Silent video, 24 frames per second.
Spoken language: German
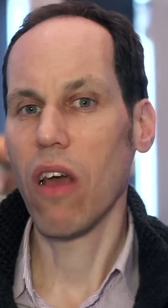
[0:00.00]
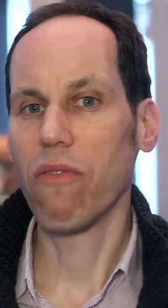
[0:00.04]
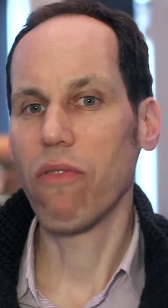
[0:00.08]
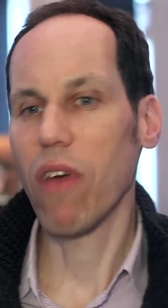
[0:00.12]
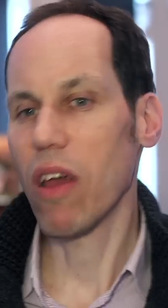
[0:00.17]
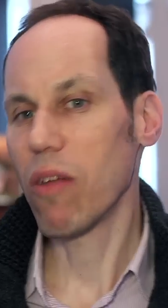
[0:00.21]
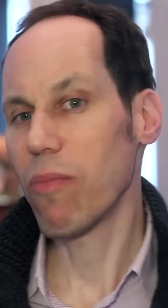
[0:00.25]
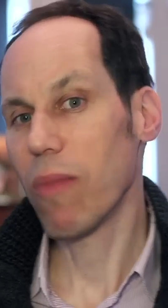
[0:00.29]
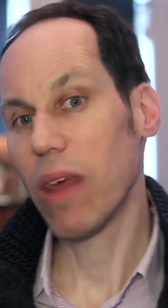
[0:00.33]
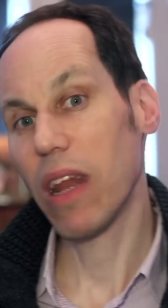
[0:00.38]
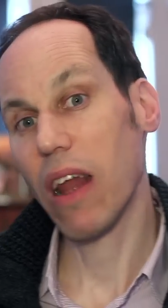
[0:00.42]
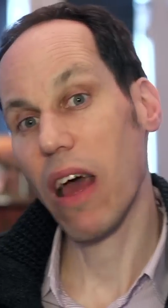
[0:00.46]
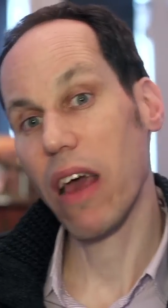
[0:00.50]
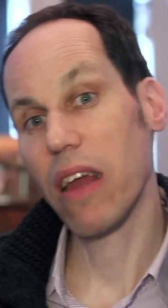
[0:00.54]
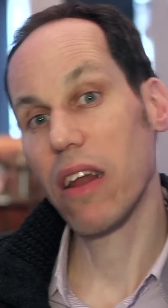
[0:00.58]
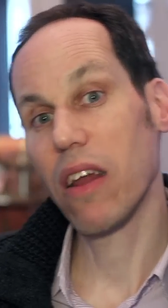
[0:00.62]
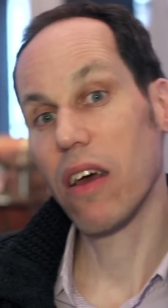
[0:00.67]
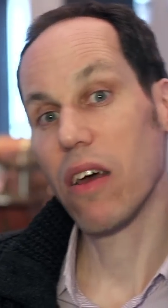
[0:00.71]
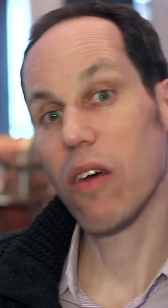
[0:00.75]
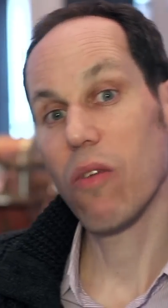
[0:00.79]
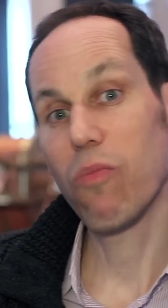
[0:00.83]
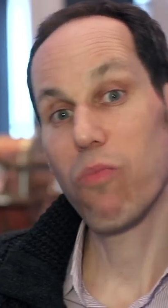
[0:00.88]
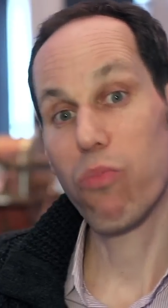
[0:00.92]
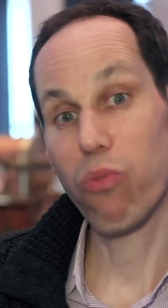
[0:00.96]
Wenn man
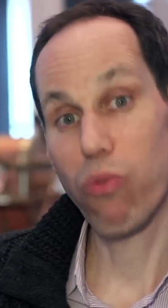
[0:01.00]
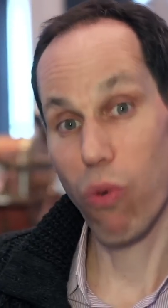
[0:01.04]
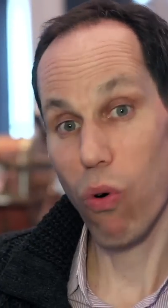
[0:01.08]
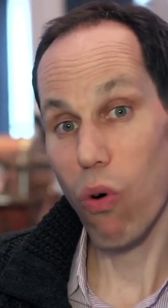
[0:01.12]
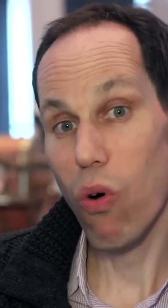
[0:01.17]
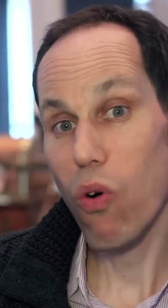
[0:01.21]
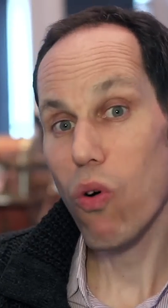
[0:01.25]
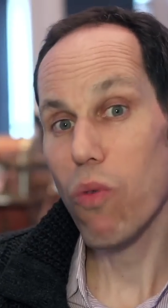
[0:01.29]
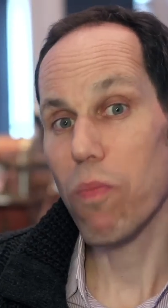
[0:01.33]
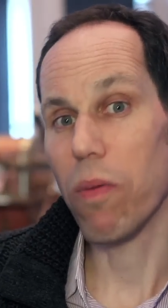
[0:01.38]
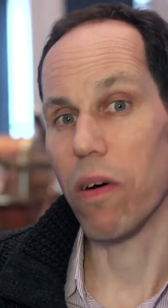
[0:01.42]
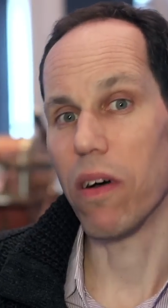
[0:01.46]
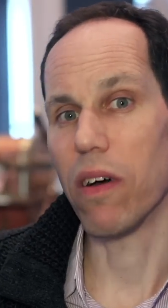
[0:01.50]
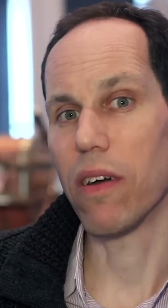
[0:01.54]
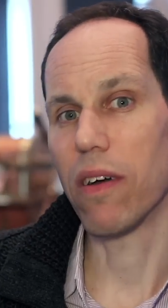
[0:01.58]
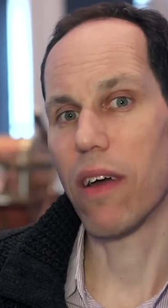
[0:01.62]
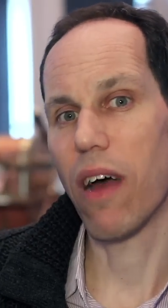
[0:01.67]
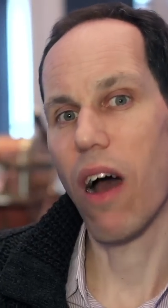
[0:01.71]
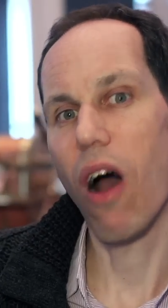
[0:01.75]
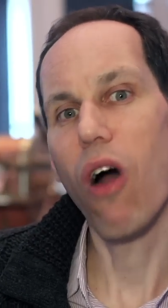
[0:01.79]
eine Probe